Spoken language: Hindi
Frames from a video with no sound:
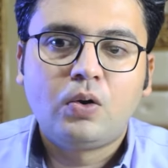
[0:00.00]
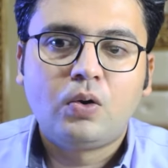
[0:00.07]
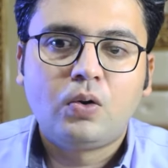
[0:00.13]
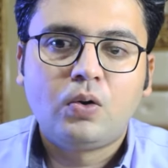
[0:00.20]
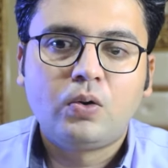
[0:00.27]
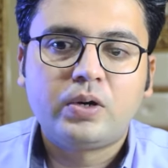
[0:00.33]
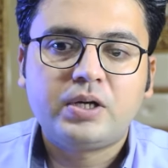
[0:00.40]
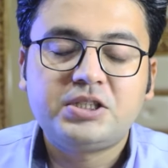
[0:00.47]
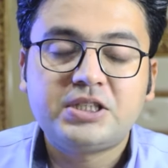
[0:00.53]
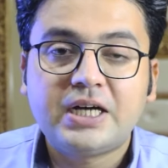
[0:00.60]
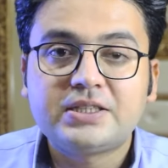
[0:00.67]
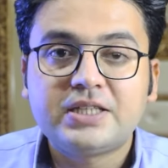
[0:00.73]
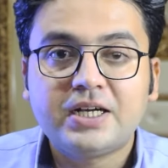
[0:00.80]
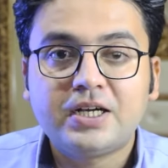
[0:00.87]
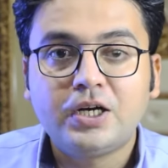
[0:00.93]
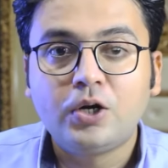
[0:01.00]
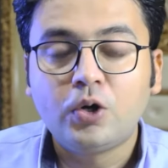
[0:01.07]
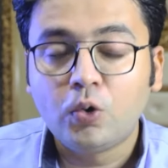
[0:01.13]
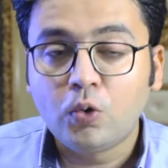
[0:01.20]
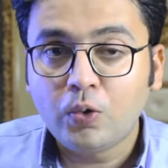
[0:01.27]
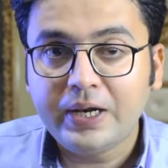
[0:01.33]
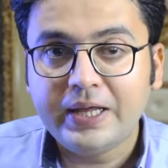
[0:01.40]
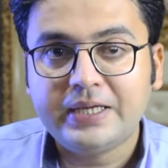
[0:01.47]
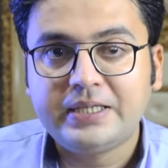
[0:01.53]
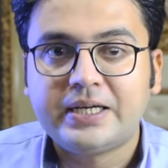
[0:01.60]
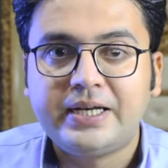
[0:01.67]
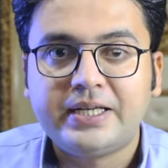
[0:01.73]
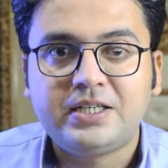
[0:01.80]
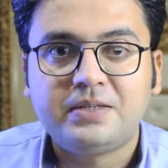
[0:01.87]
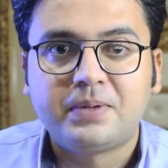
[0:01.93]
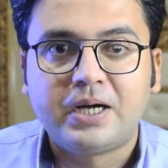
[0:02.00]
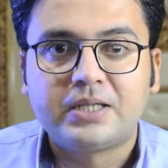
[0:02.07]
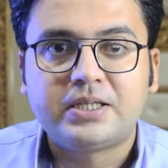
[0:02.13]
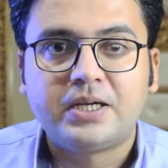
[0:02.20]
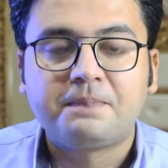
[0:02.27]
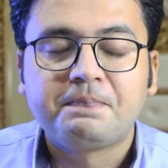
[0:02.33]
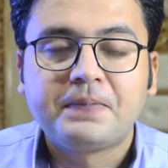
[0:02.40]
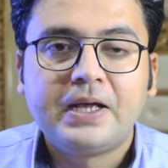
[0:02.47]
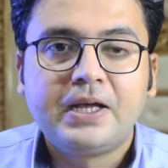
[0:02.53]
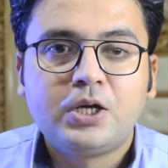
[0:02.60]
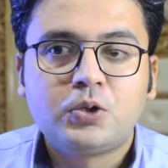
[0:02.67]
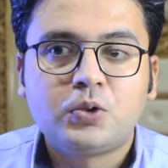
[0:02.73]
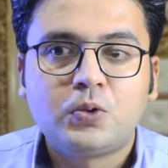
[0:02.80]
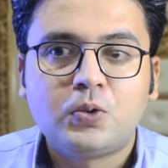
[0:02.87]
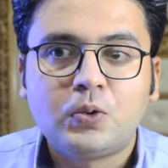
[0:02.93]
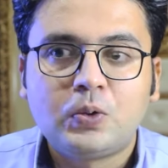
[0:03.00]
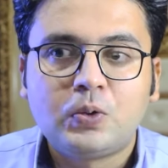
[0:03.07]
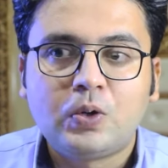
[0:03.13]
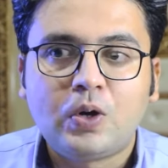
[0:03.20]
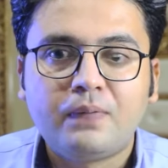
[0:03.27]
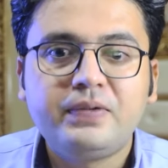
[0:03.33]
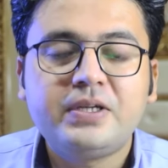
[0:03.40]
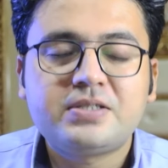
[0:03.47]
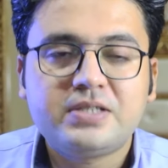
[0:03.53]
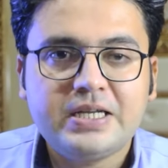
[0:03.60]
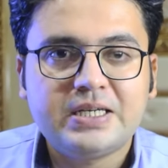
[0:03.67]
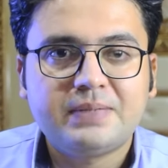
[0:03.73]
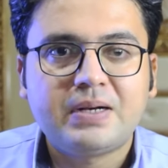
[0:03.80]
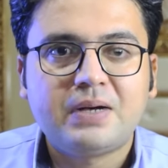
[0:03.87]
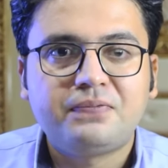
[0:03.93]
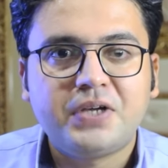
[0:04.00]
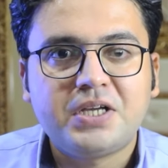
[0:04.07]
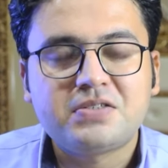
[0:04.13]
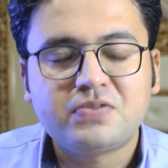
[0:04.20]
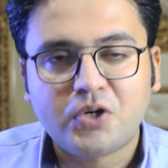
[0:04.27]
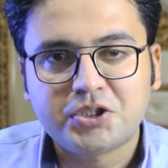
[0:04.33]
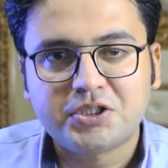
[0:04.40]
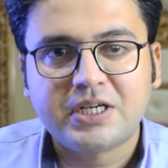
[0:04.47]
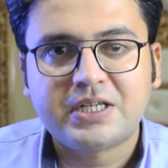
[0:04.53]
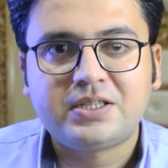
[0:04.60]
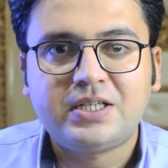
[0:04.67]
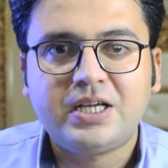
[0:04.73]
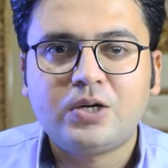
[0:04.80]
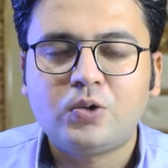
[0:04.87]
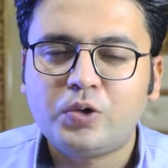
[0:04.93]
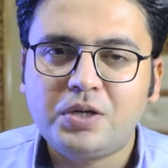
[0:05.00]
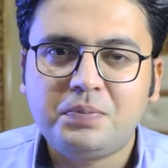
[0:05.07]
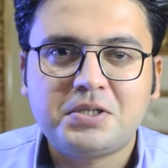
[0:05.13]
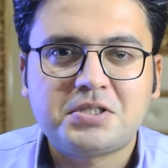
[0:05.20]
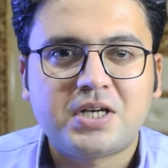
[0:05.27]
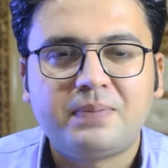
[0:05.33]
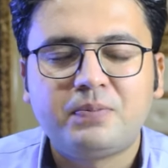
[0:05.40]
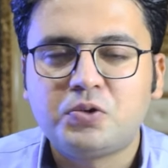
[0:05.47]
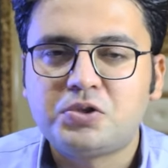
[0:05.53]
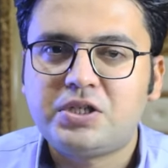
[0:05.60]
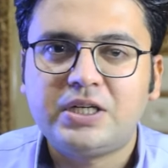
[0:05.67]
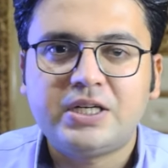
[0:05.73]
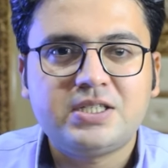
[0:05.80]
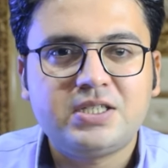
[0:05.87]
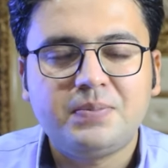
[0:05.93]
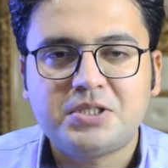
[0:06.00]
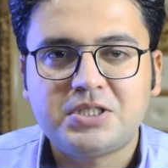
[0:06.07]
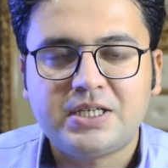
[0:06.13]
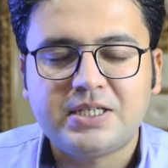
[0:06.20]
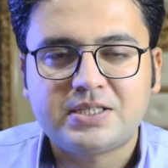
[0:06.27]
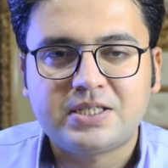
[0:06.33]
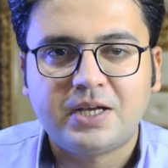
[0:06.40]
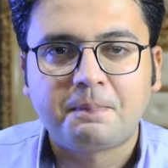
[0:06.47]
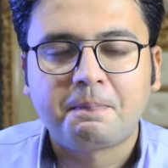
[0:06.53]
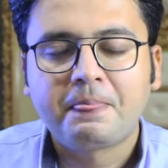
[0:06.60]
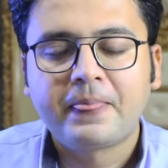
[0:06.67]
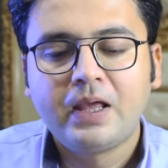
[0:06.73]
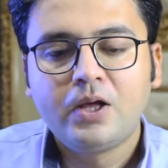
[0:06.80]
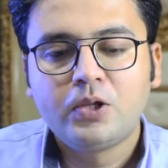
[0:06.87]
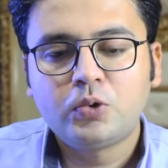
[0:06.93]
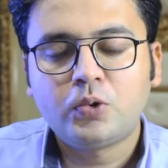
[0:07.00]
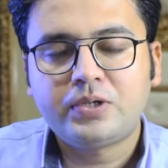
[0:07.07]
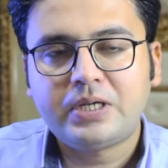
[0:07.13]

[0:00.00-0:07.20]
और जहाँ तक ग्लो लेके आने की बात है तो ऑब्वियसली जब आप फेस वॉश करते हैं कोई भी साबुन से किसी भी चीज़ से तो